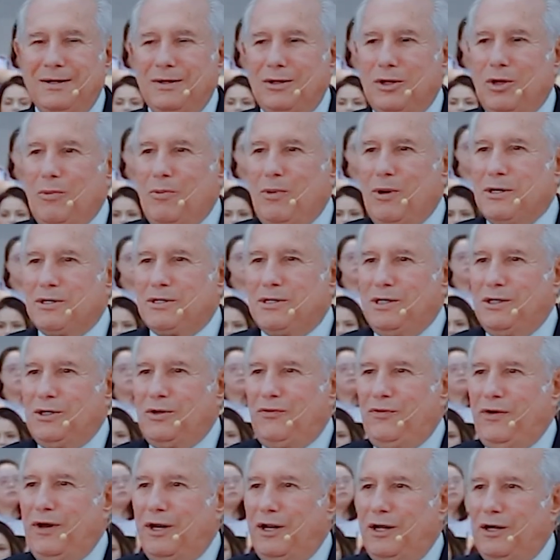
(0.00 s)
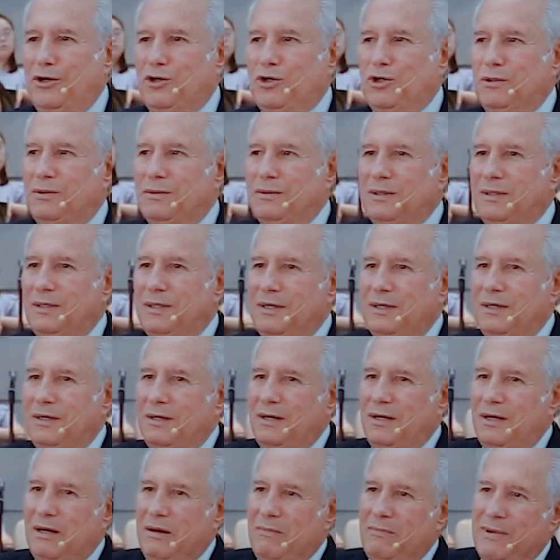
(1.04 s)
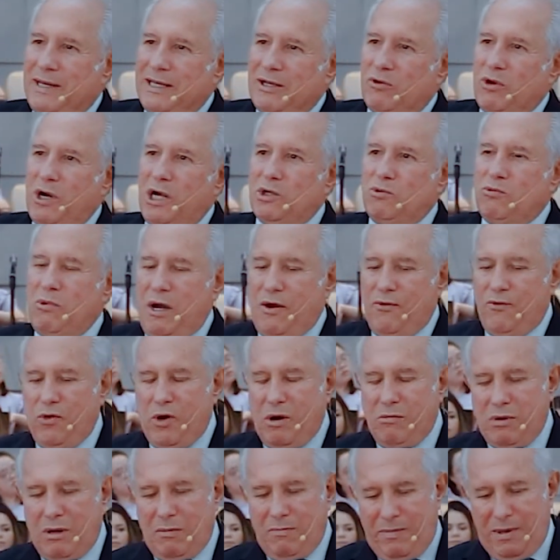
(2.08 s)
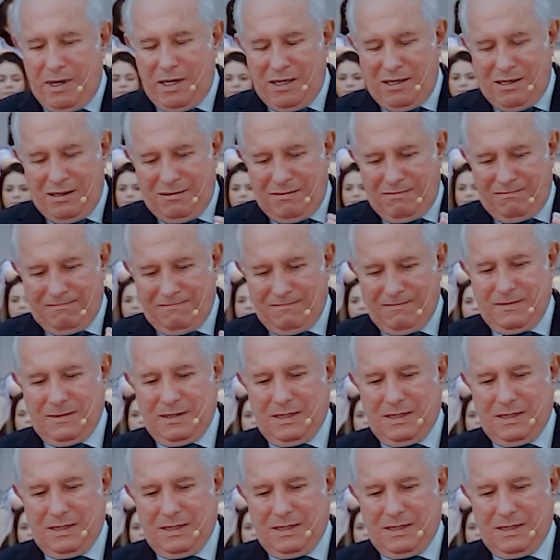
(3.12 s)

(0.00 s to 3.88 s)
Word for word: Não posso ser diferente mas agora de uma forma bem,